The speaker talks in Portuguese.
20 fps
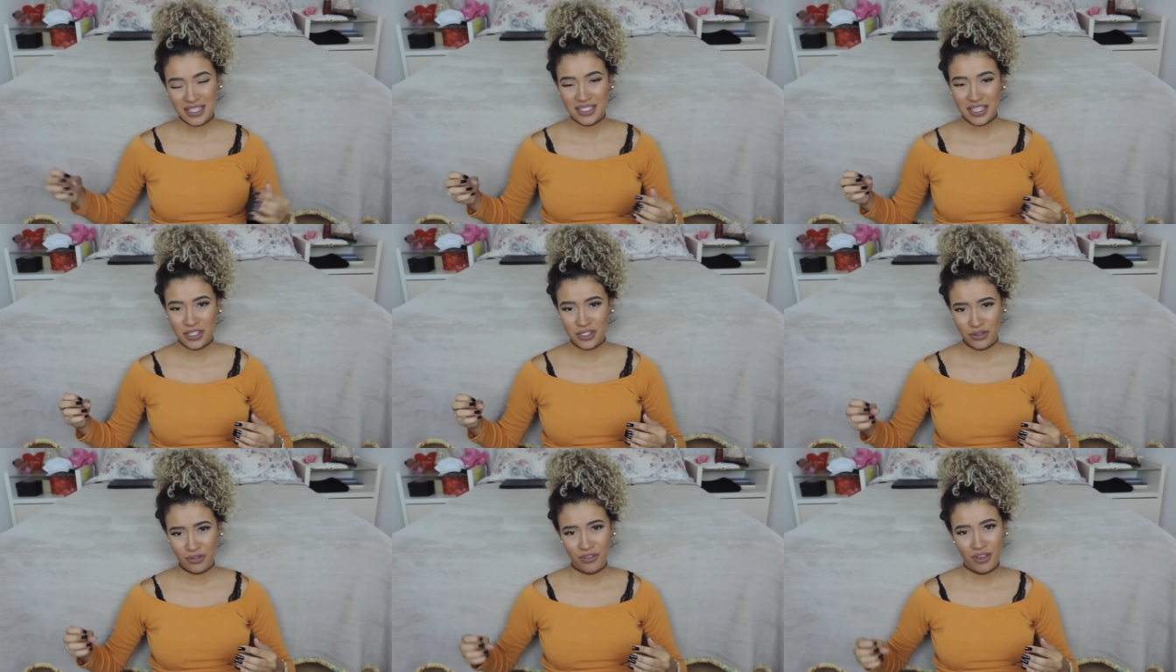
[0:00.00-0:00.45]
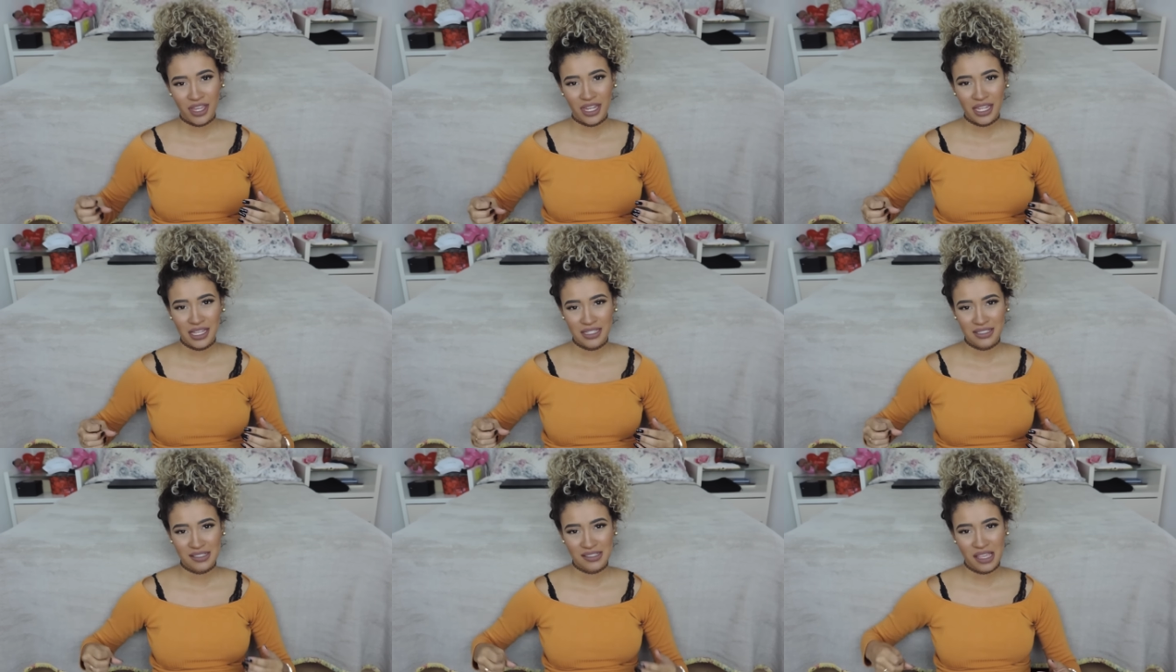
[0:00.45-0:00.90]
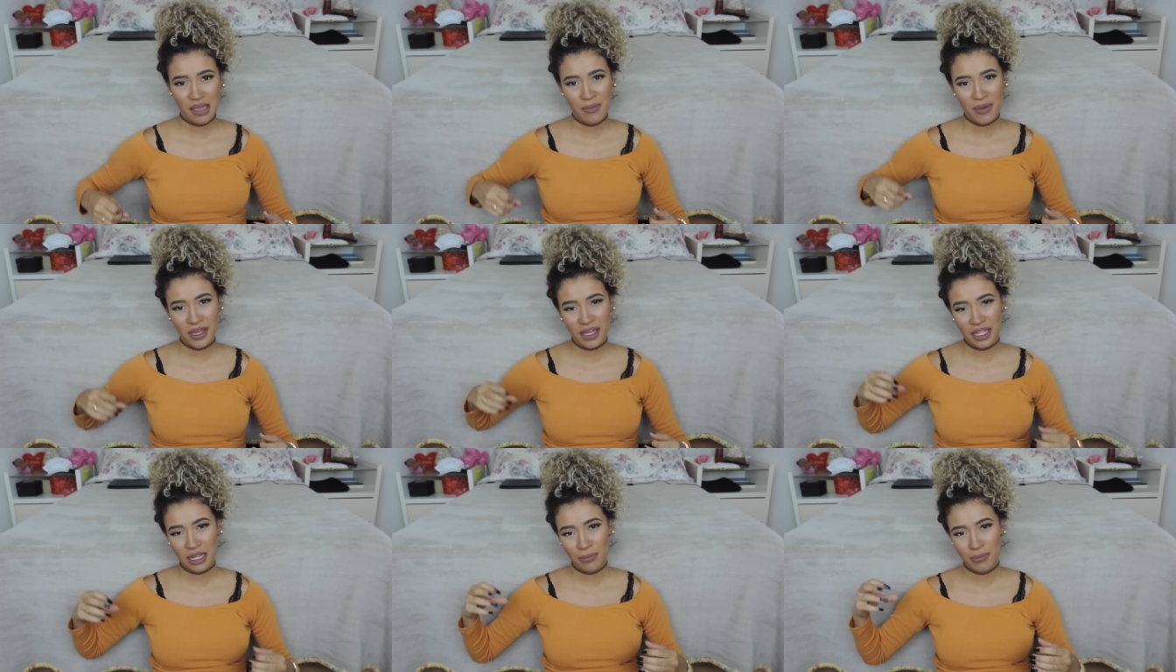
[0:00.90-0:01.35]
fazem a diferença.
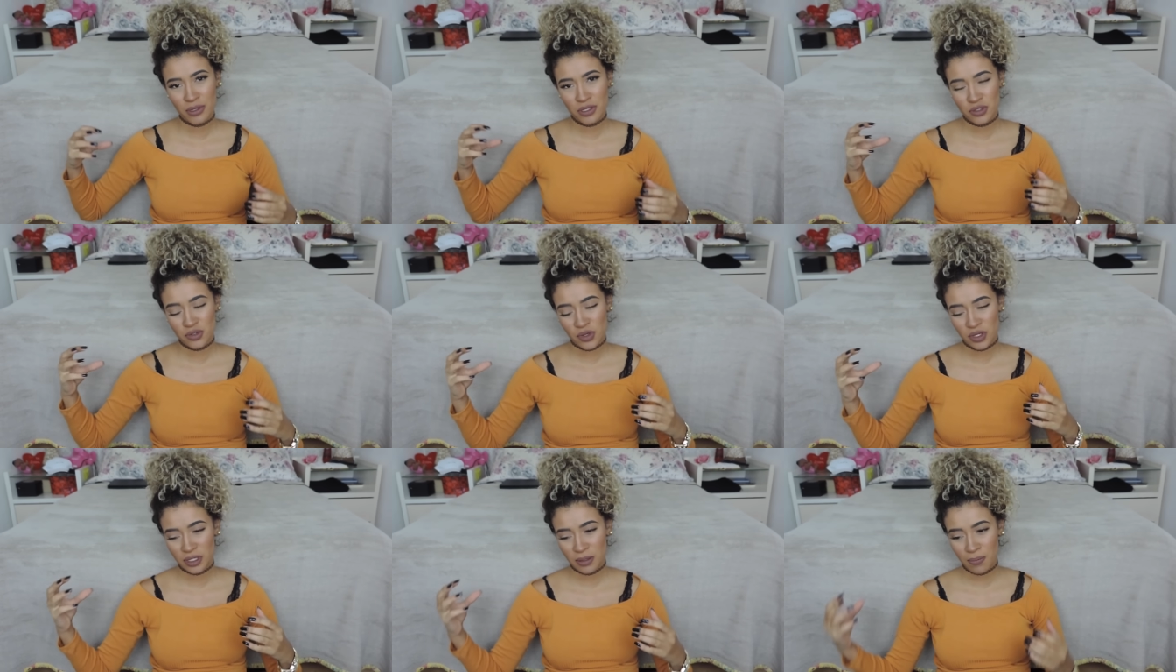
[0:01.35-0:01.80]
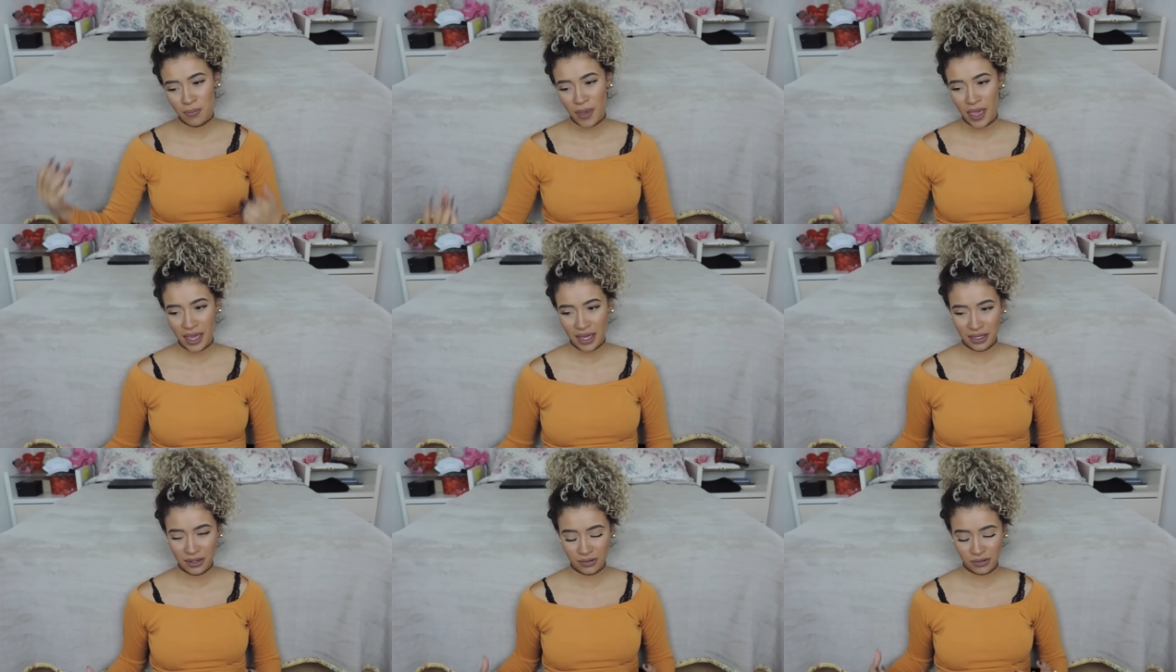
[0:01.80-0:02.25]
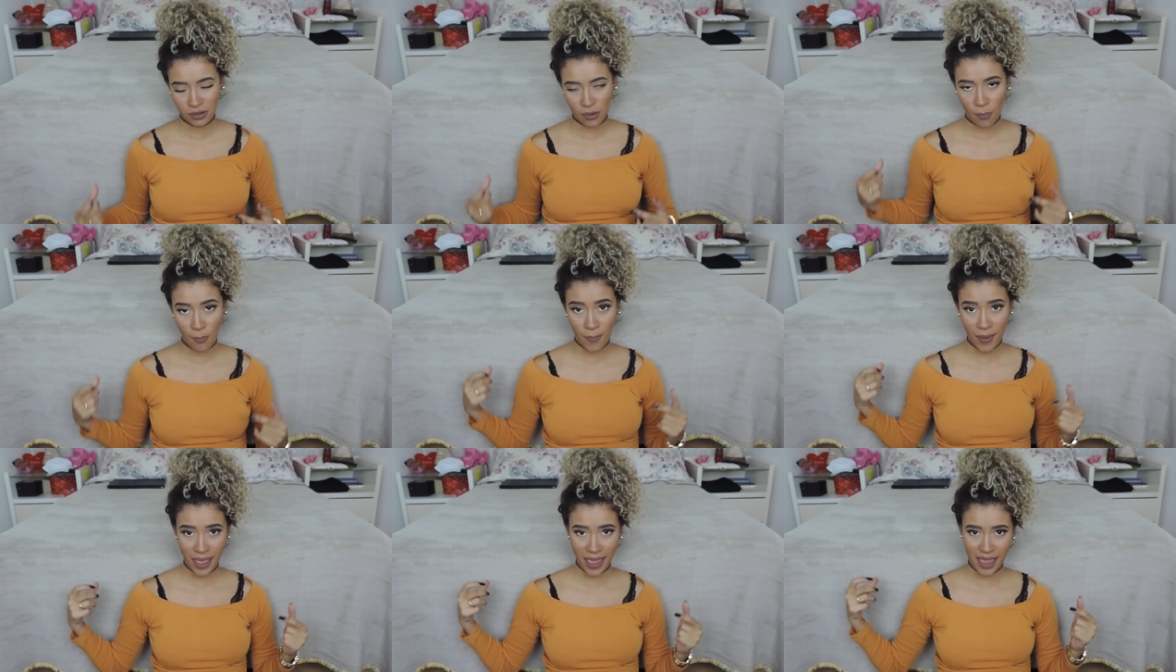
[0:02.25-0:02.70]
Sabe aquela pessoa que pega no
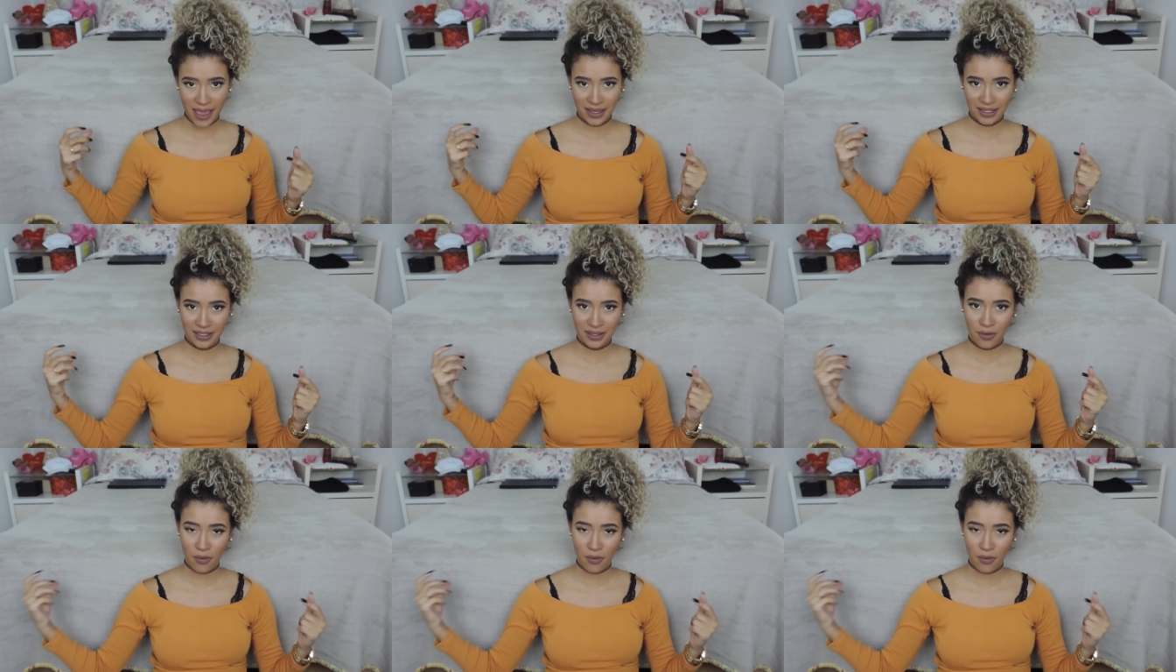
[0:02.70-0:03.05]
teu pé,